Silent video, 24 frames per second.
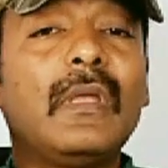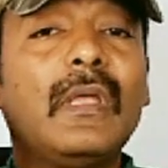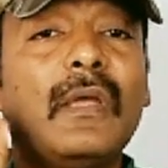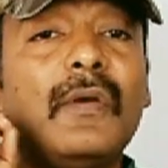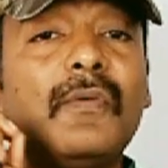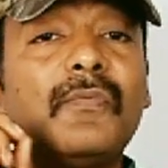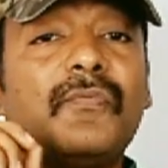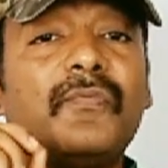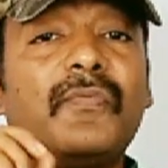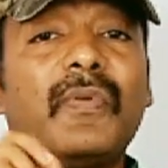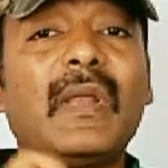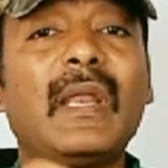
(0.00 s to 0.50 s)

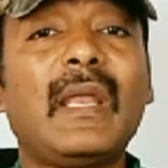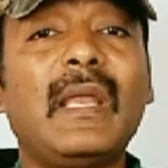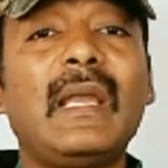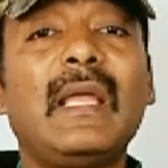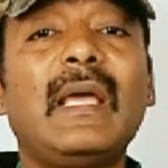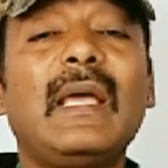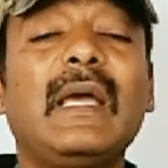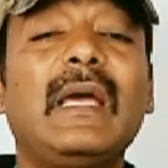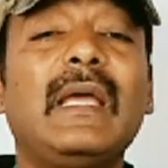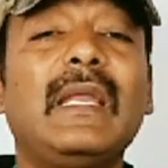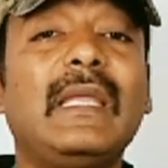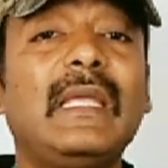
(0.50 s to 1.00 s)
ఎవరైనా
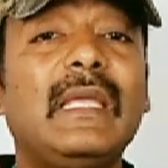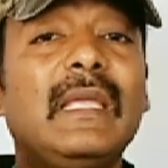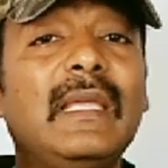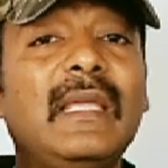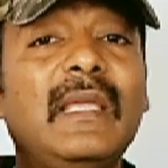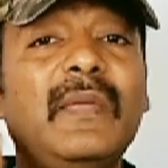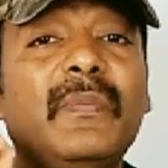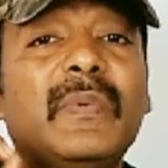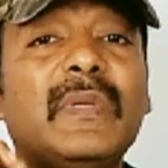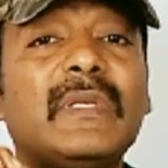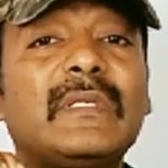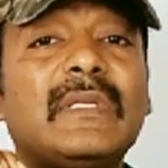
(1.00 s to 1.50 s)
కానీ
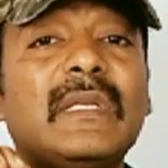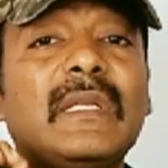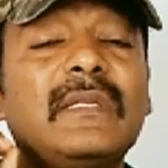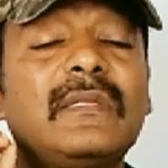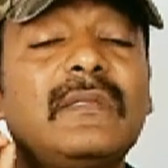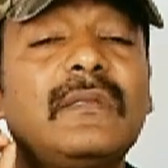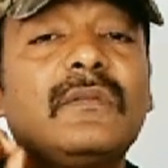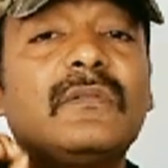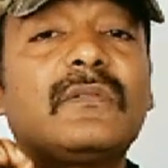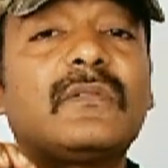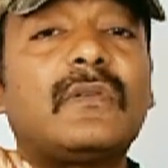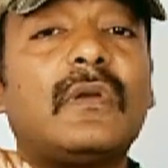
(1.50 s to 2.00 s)
ఈ
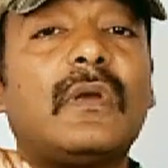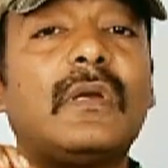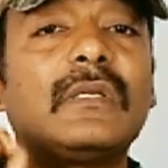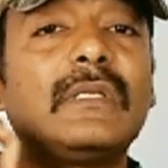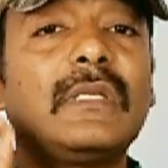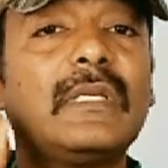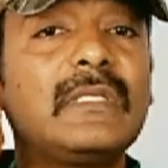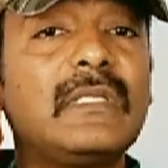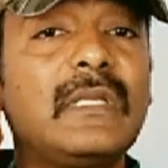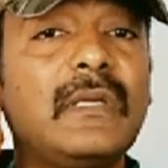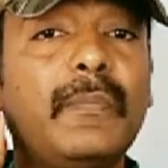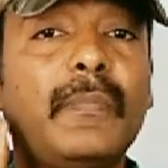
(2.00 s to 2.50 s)
బిజినెస్ని స్టార్ట్
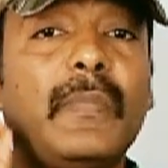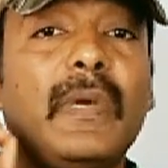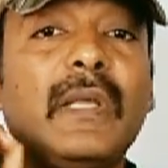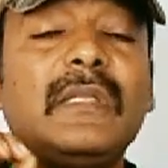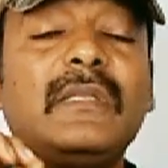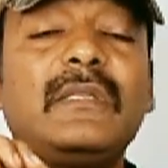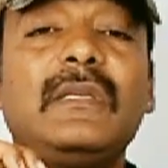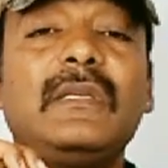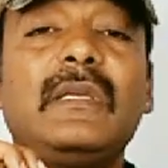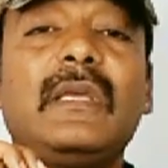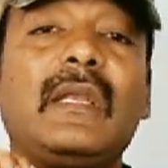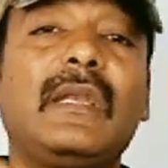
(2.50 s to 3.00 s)
చేసి
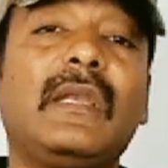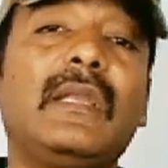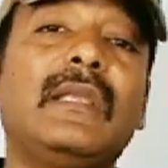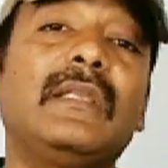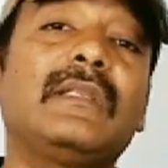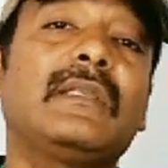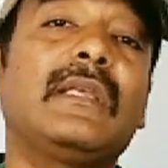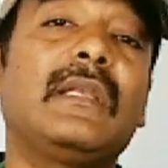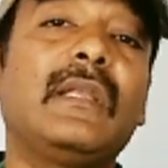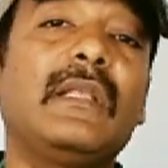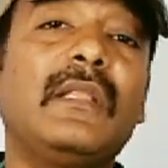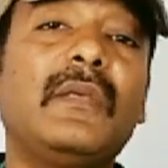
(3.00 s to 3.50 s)
మంచి
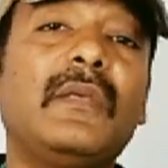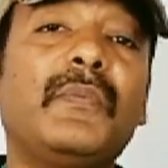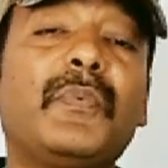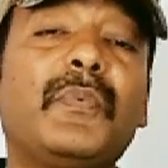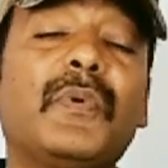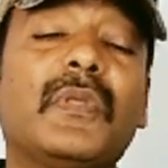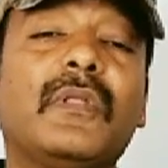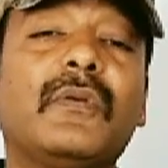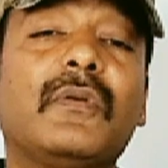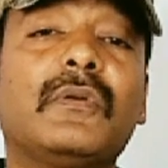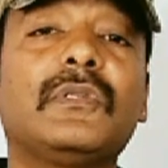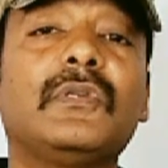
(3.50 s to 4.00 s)
ఎర్నింగ్స్ అనేది
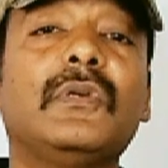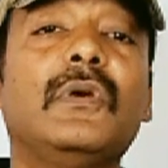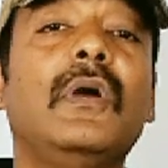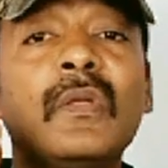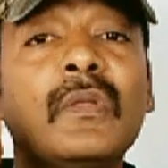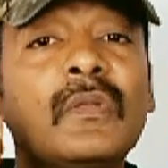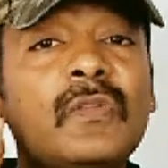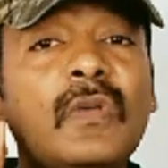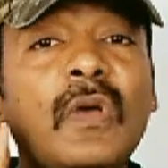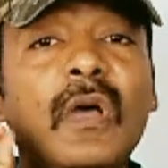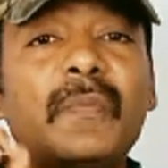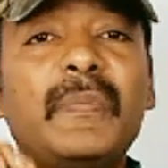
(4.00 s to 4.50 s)
పొందవచ్చు
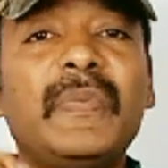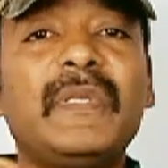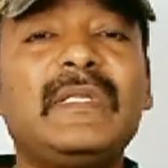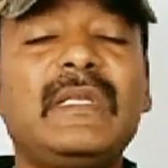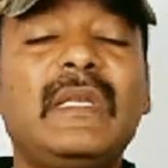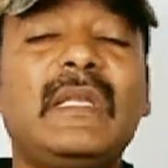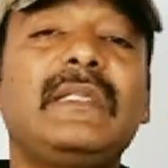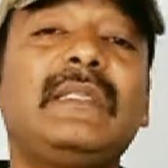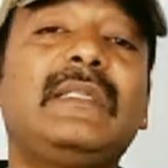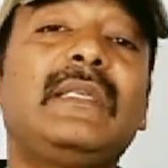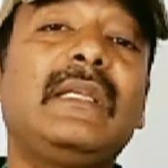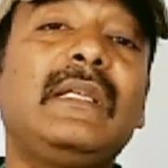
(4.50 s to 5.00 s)
సో ఆ
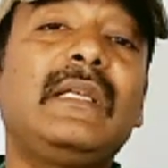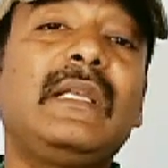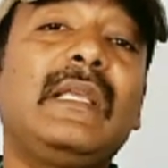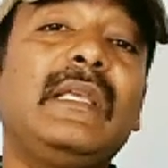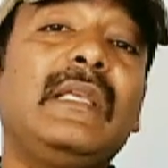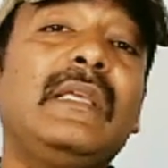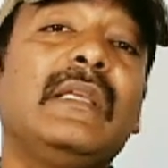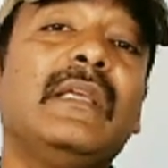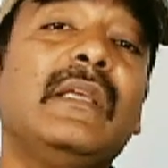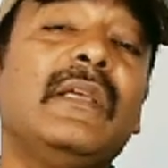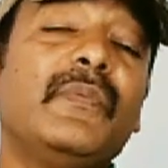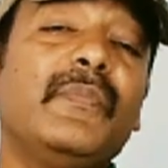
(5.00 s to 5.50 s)
బిజినెస్ ఏంటి
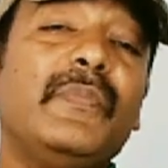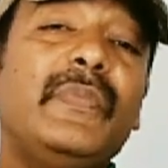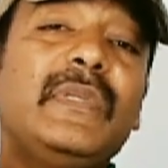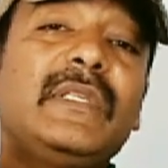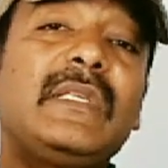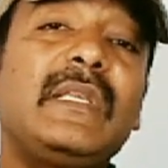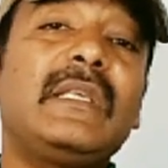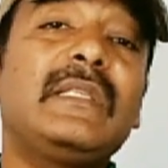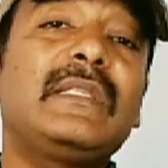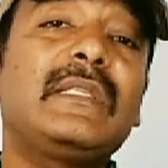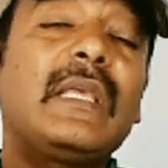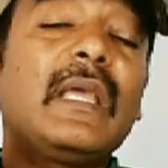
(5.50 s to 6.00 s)

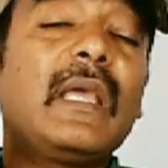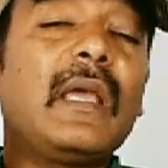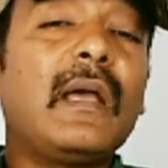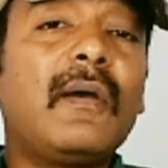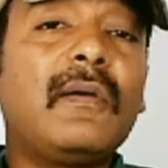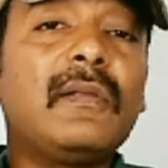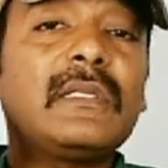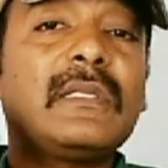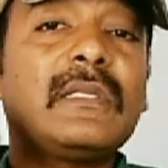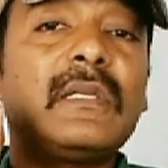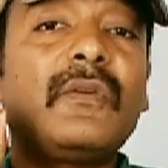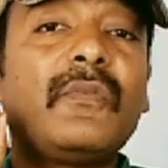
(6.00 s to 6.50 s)
బిజినెస్కి
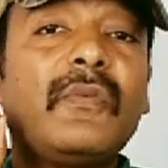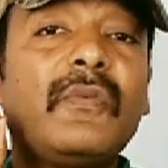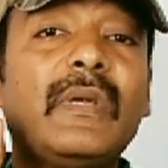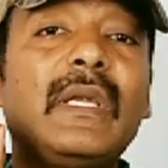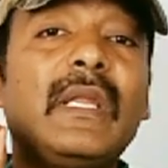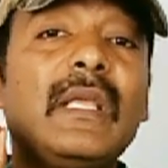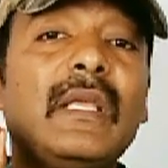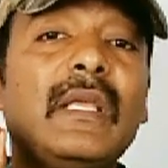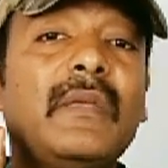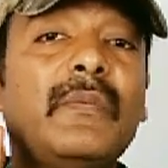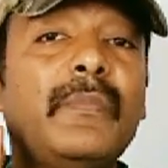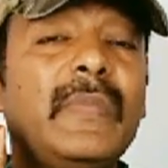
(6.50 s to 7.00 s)

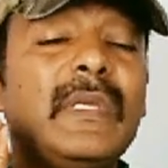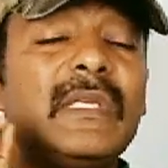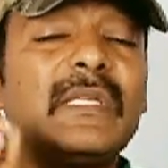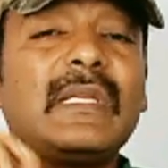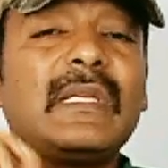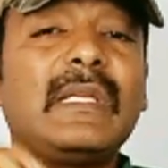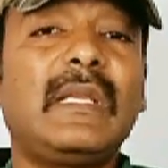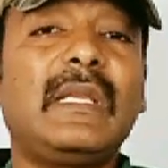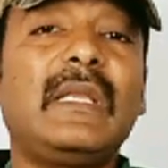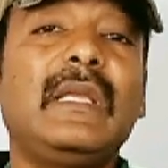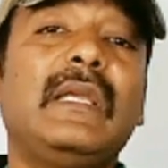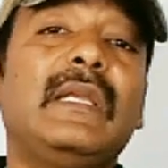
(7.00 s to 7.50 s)
కావాల్సినటువంటి
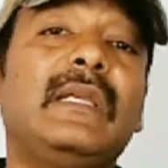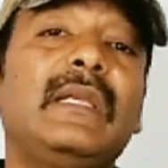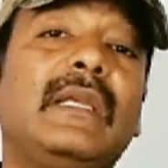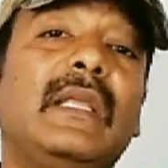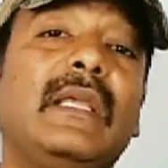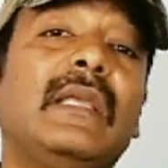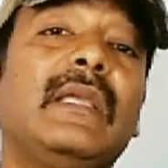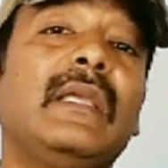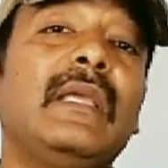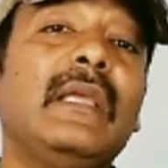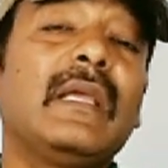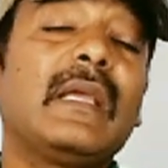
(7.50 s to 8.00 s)
మిషనరీ
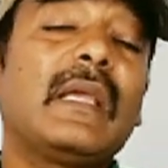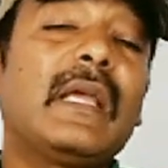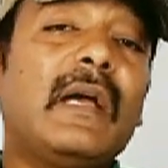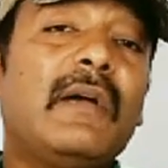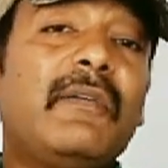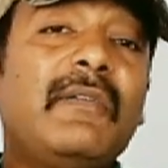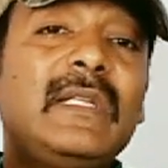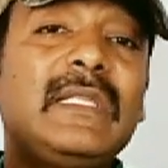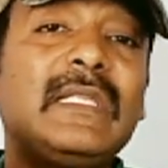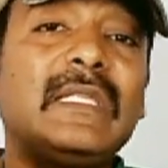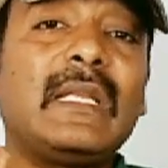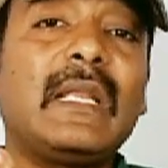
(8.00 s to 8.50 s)
ఏంటి
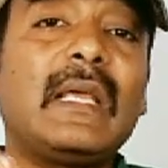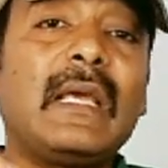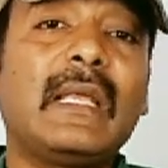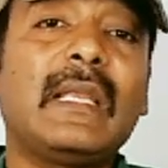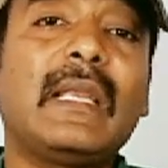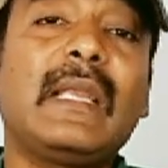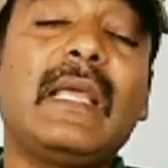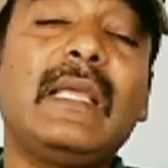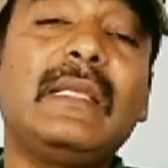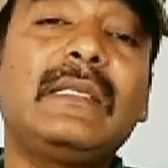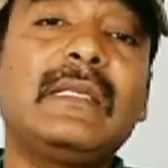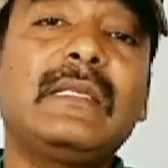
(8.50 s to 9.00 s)
కావాల్సిన
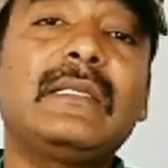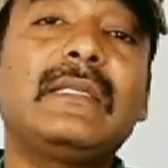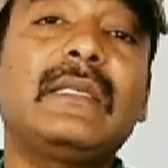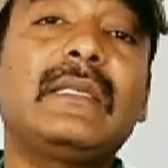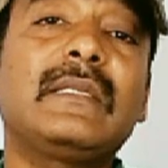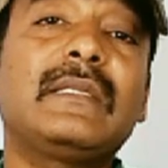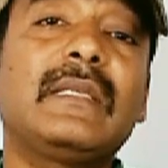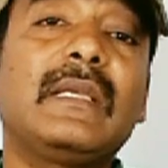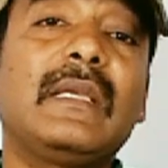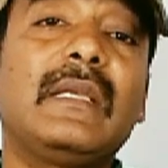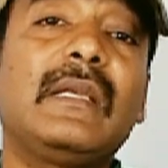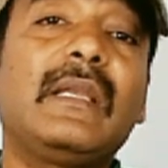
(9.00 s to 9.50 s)

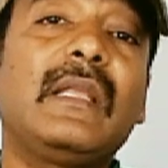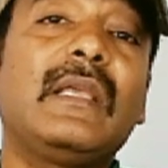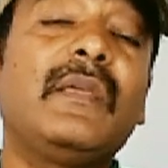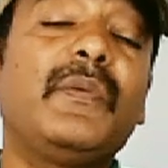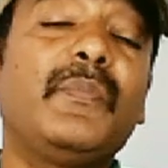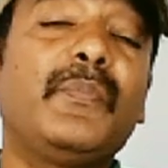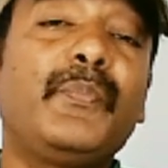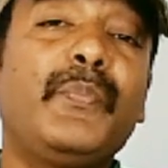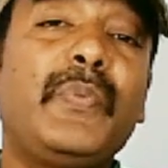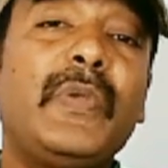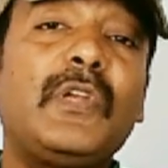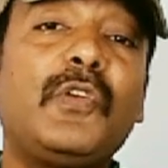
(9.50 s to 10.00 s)
లైసెన్సెస్ ఏంటి
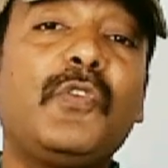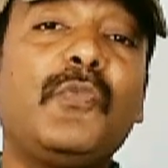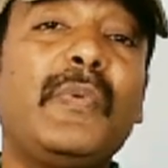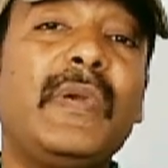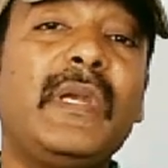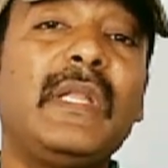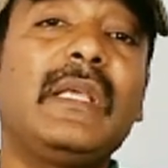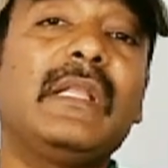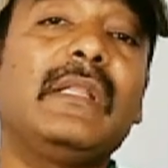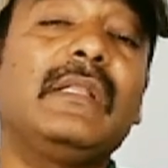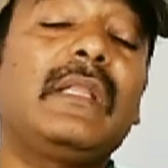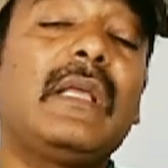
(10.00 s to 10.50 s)

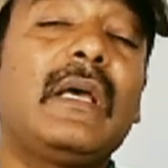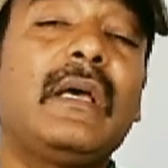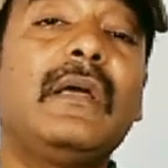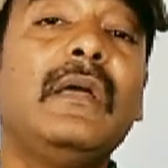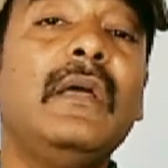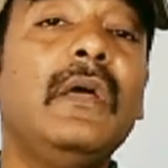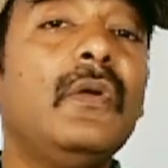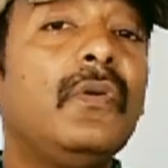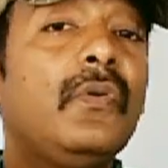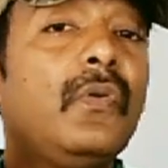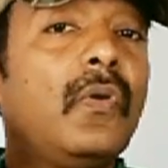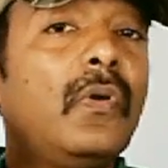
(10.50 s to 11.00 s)
పెట్టుబడి ఎంత
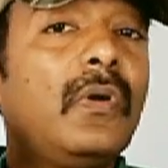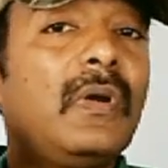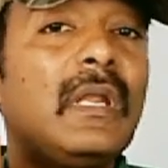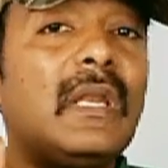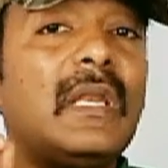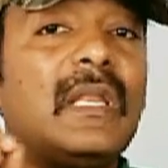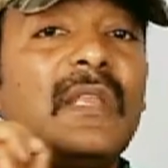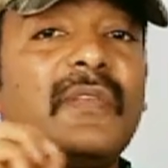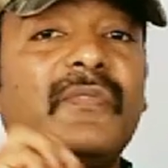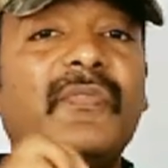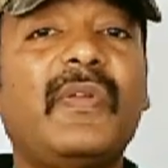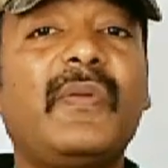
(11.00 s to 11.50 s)

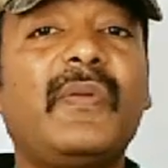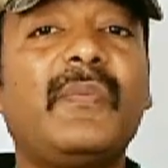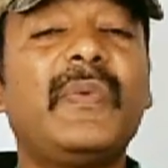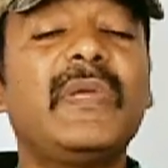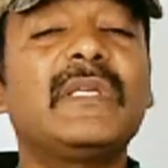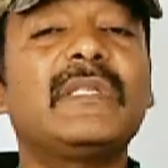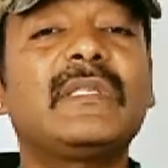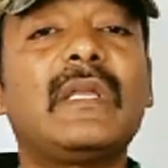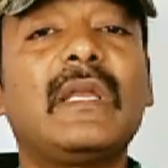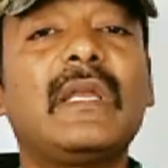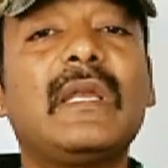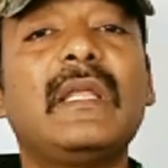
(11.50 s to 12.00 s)
టోటల్
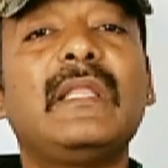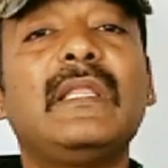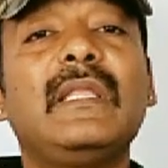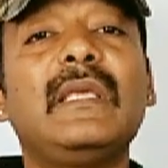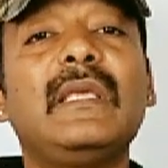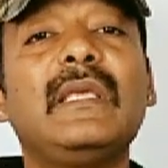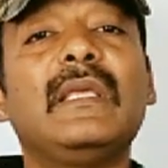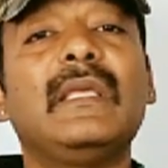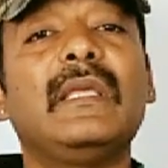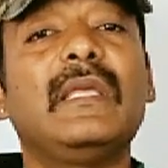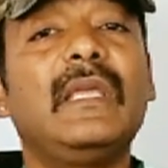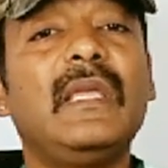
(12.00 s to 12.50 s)
ఇన్ఫర్మేషన్
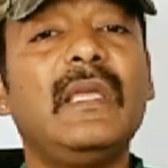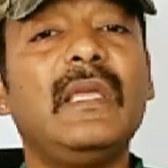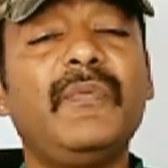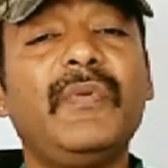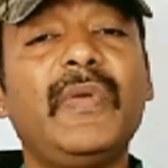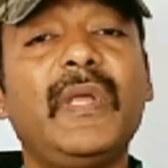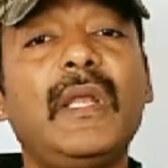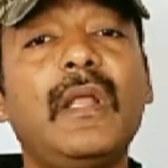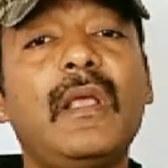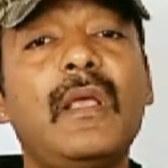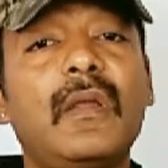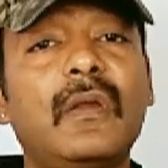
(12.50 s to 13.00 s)
అనేది ఈ
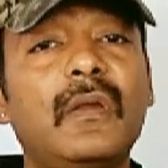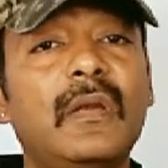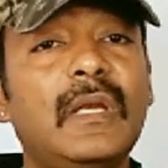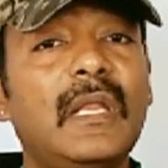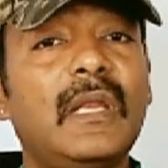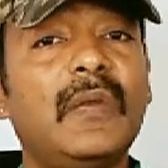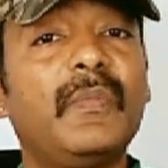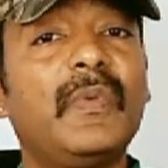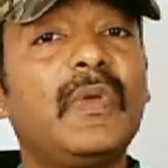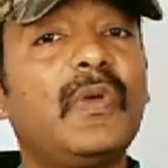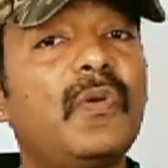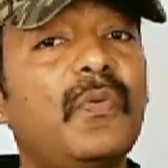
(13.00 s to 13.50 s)
వీడియోలో
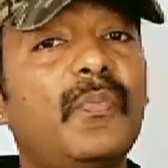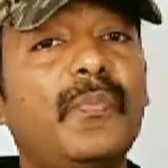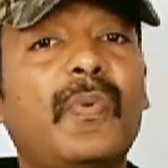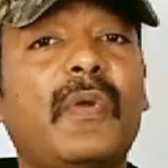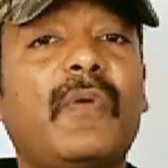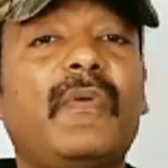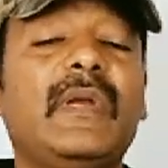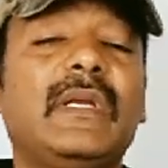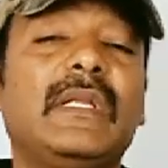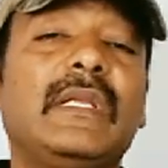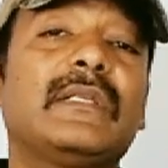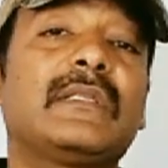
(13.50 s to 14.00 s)
నేను మీకు
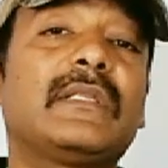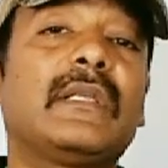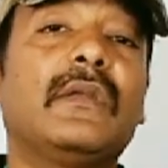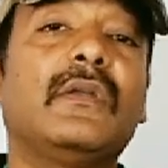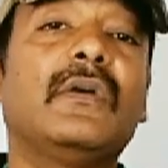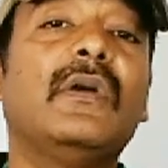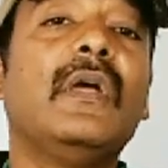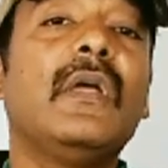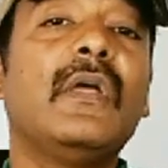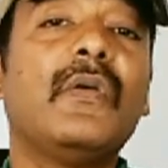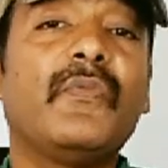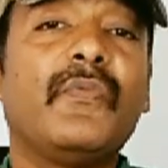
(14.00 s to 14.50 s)
ప్రొవైడ్ చేస్తాను